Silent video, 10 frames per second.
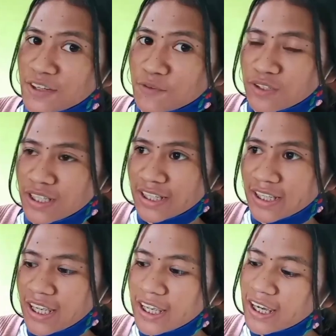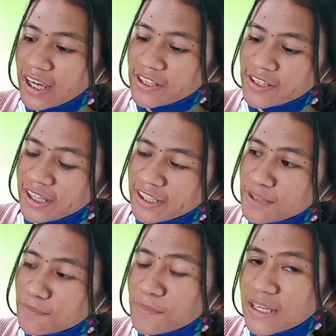Unik karena jaket
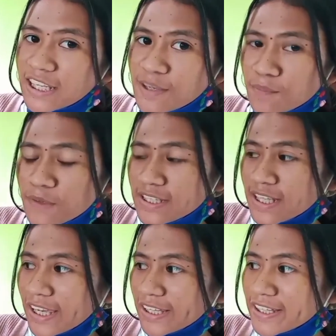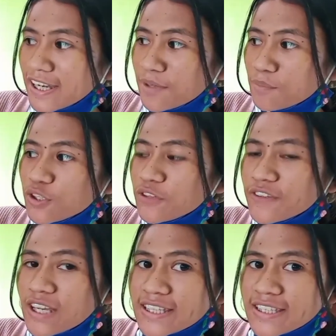ini memiliki dijahit dengan
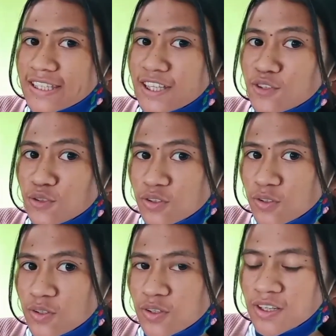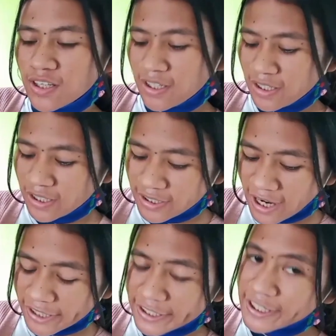modifikasi tenun yang
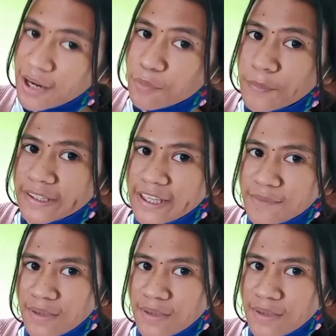ada di Kabupaten